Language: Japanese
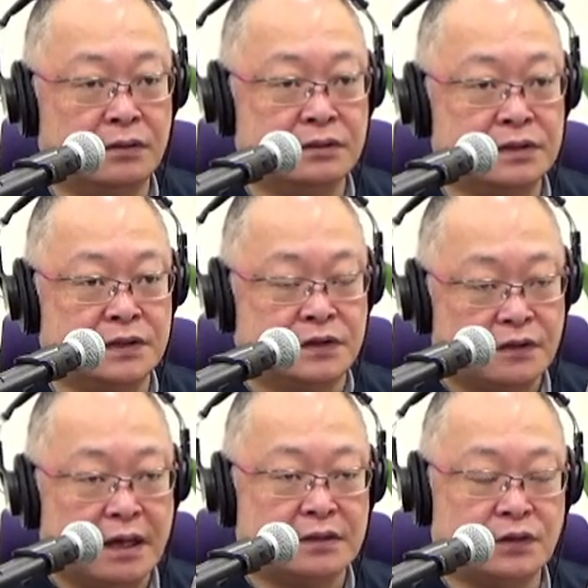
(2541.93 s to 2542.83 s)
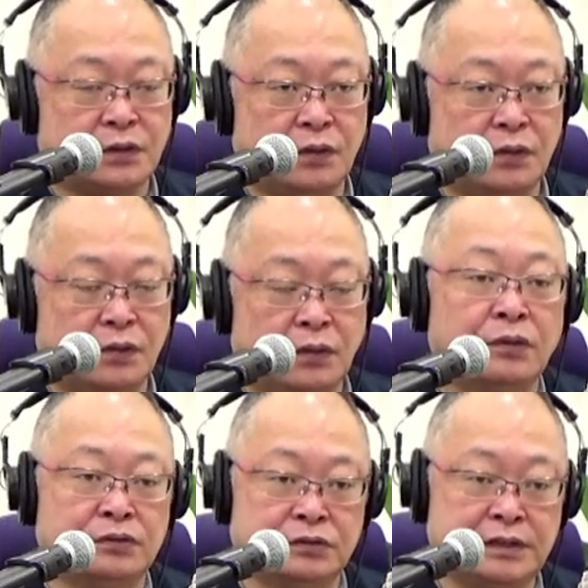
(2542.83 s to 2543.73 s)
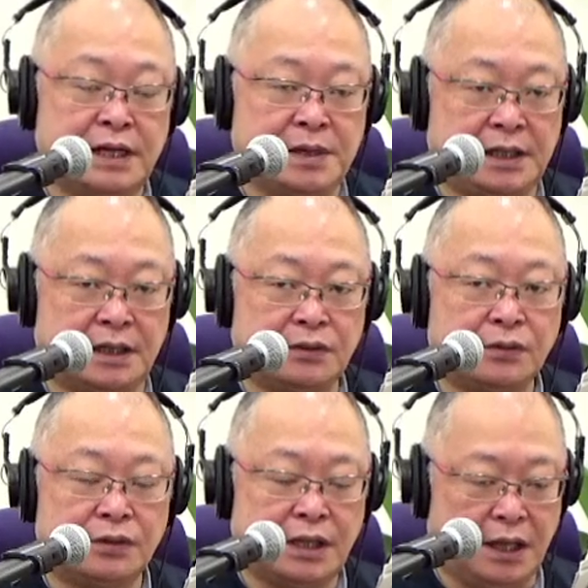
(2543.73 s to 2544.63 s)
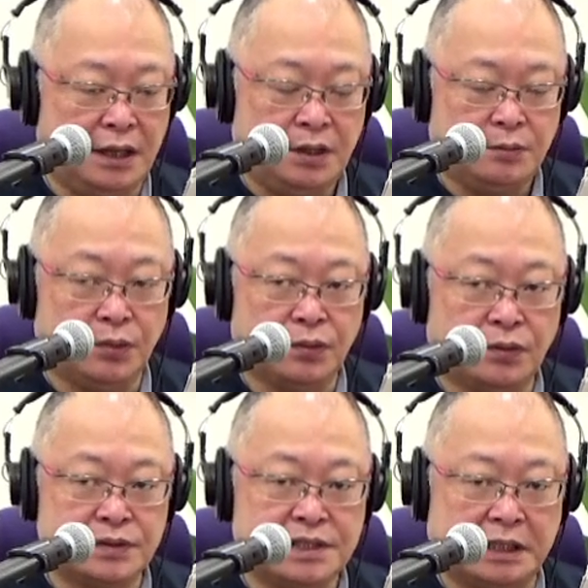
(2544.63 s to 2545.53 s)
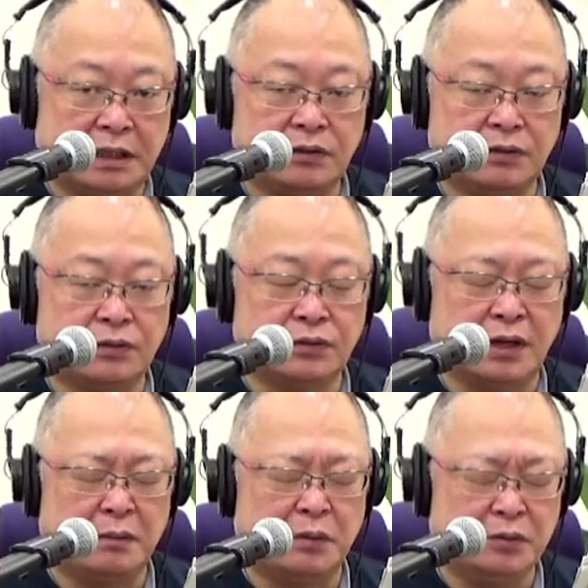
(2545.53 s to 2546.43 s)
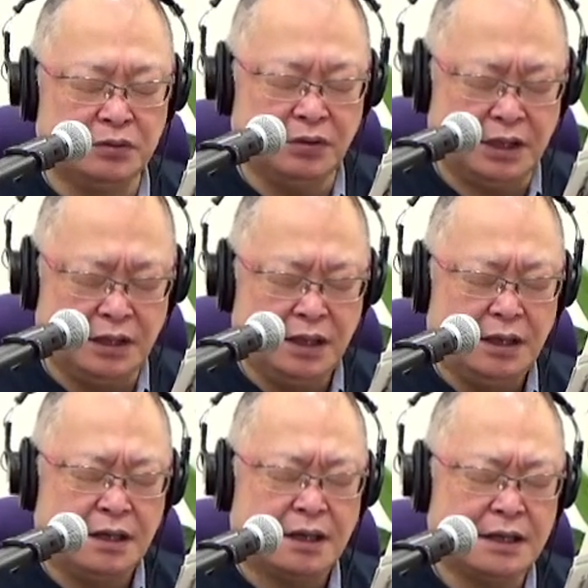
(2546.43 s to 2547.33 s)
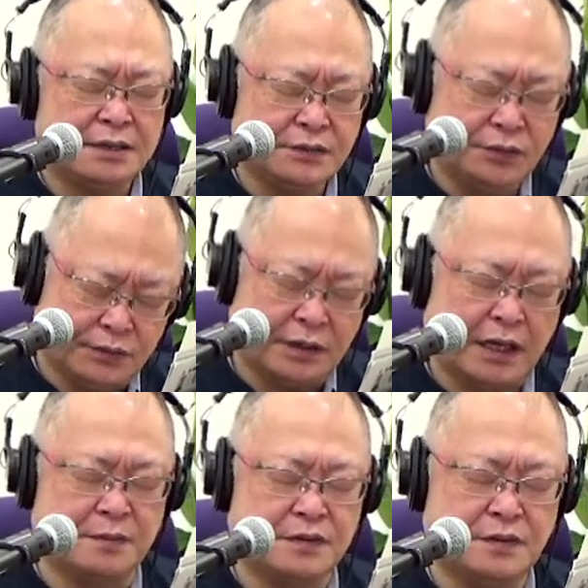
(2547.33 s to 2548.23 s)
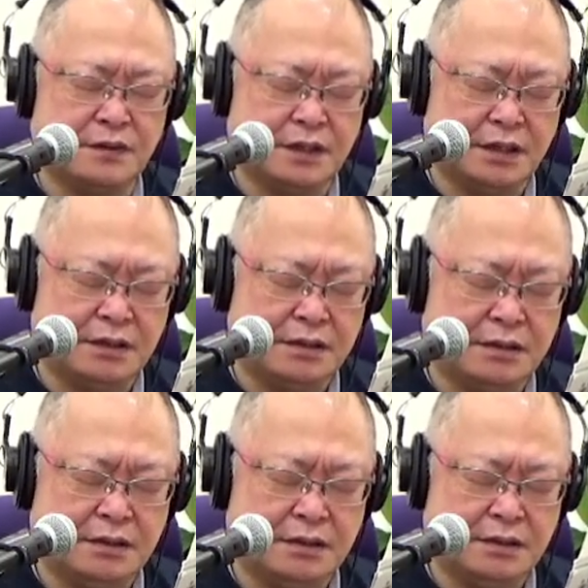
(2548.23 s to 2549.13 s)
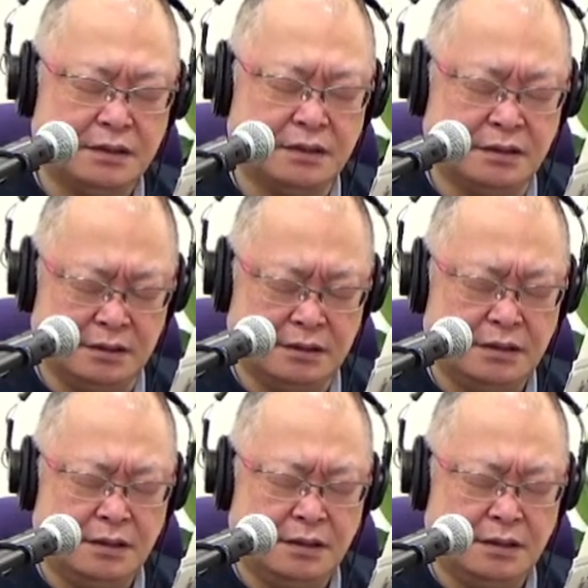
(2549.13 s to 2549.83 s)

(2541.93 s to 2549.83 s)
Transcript: 実はその奥で見えないところで暴行をしてたということが、もう本当に数多くありますよね。